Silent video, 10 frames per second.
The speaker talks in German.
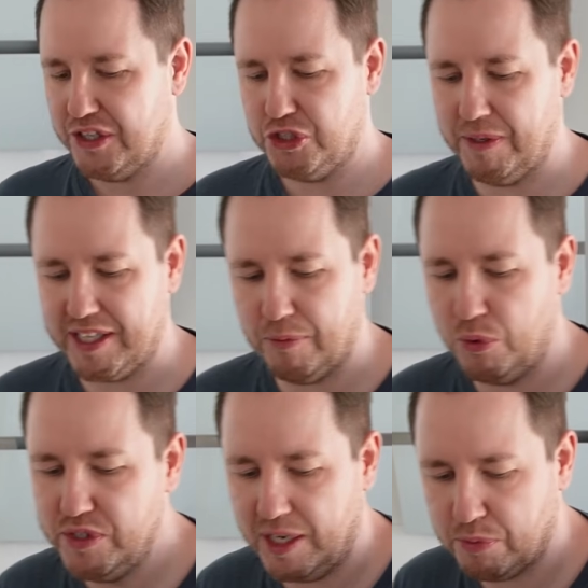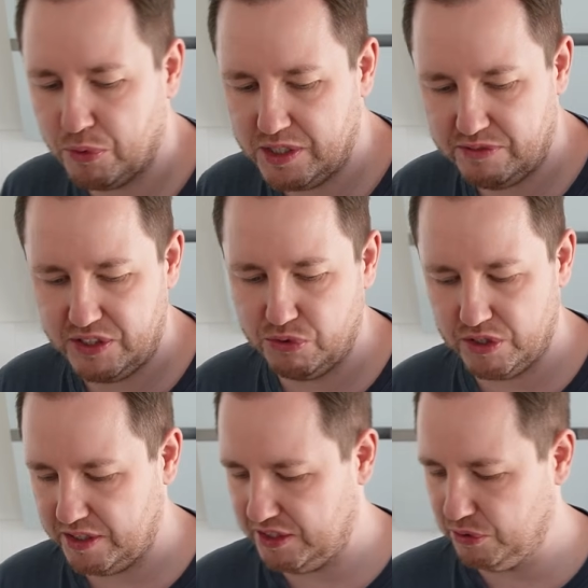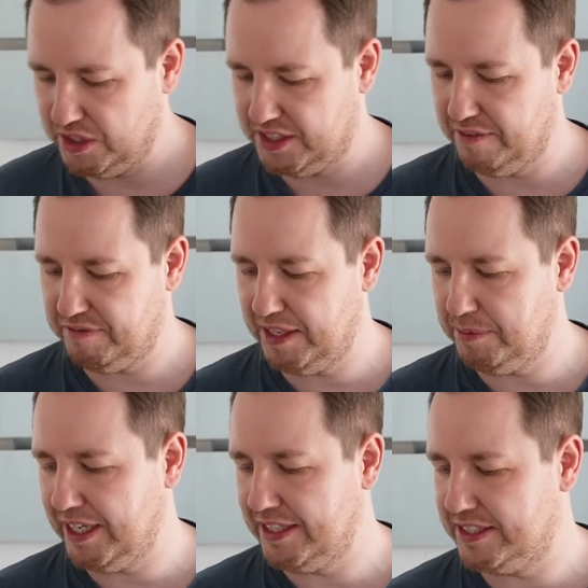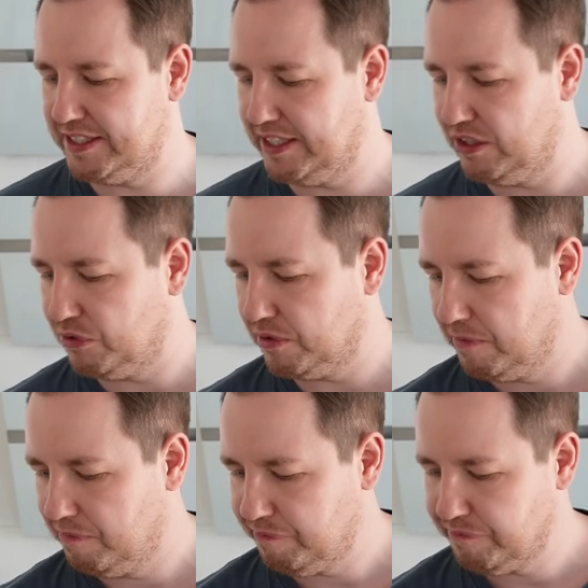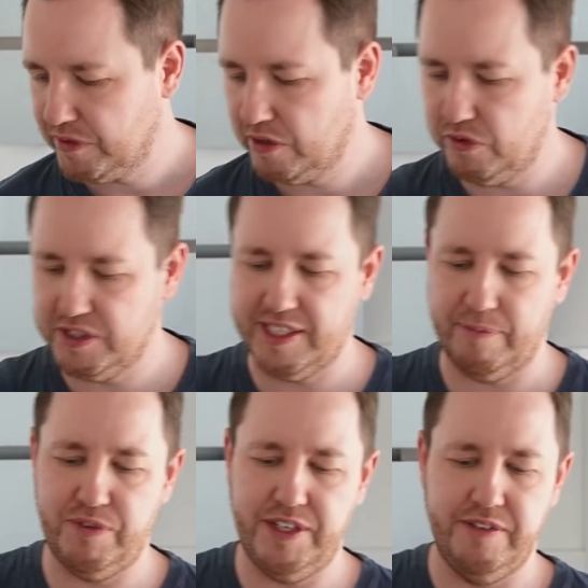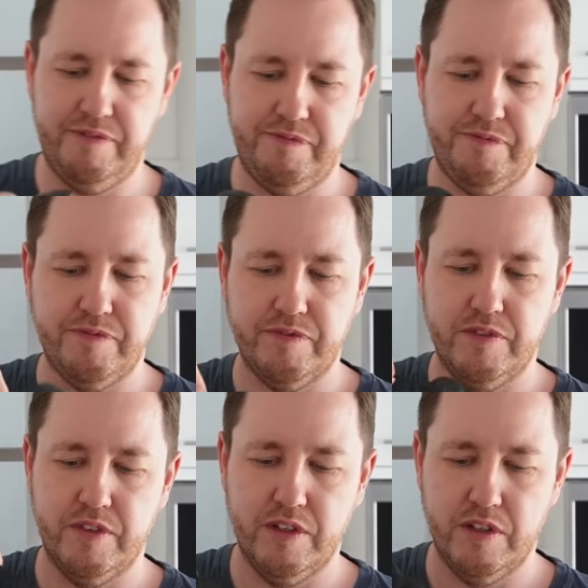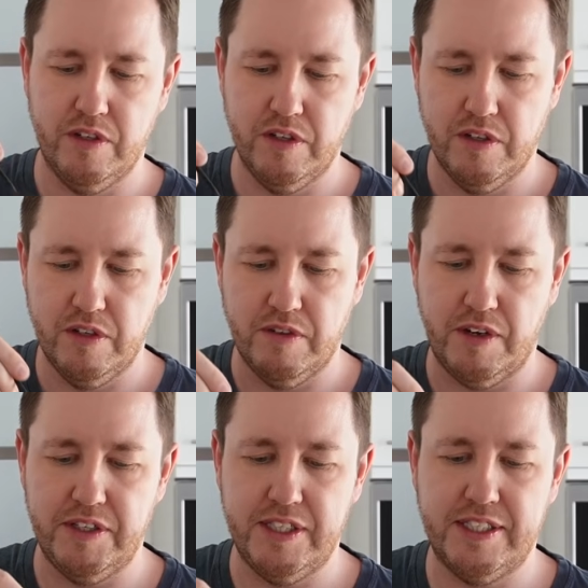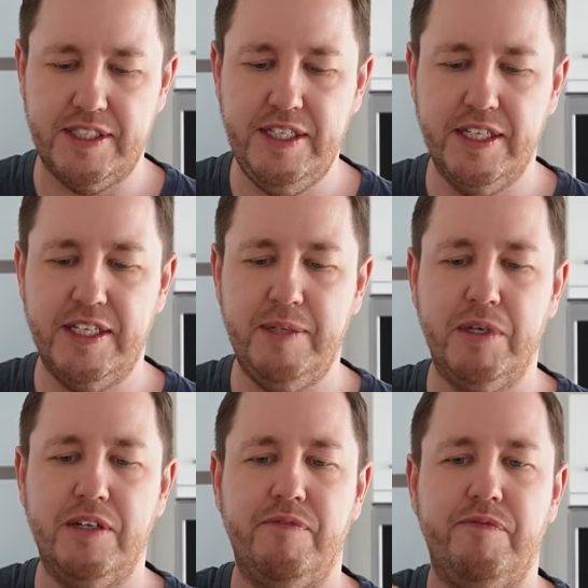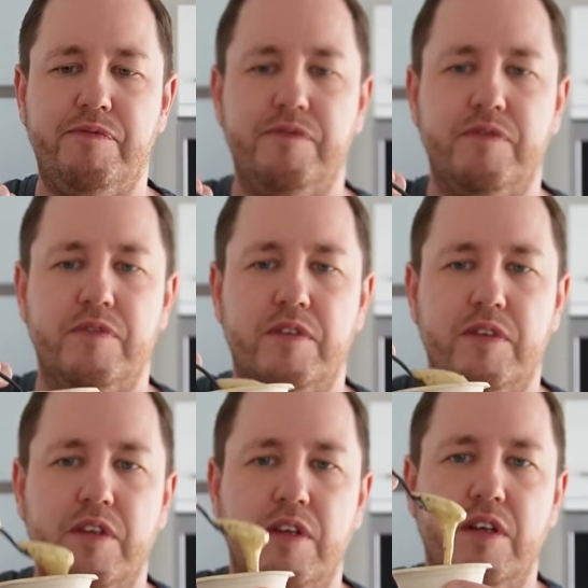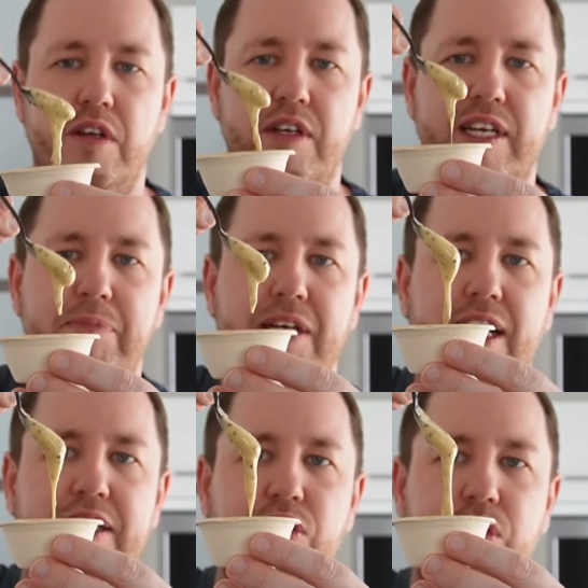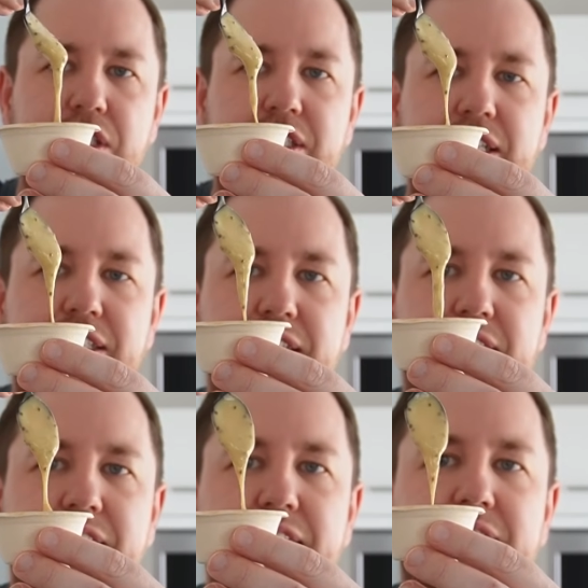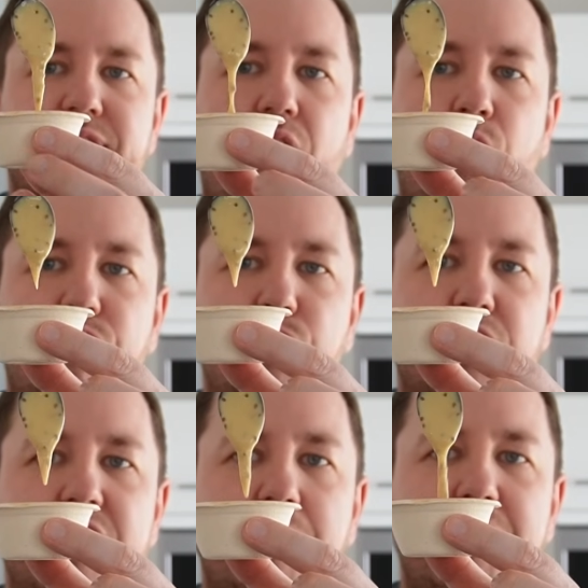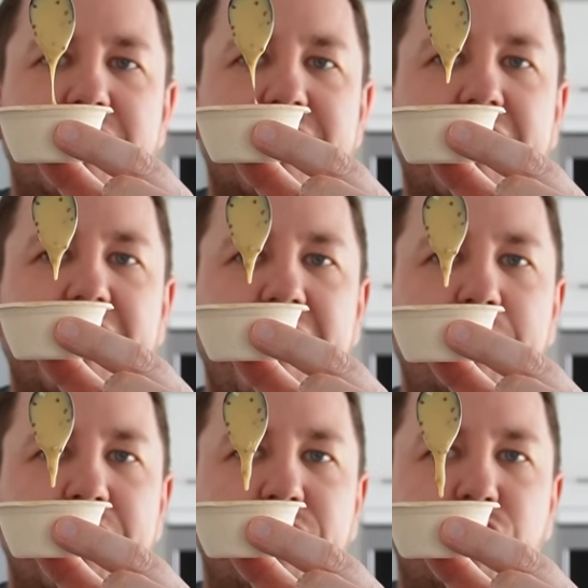Schmeckt aber 100 Pro nicht wie die Honigsenf. Die habe ich anders in Erinnerung. Von Subway. Wenn ich jetzt die hier nehme, ihr habt ja gerade die Konsistenz gesehen. Die ist zwar auch flüssig, aber die ist cremig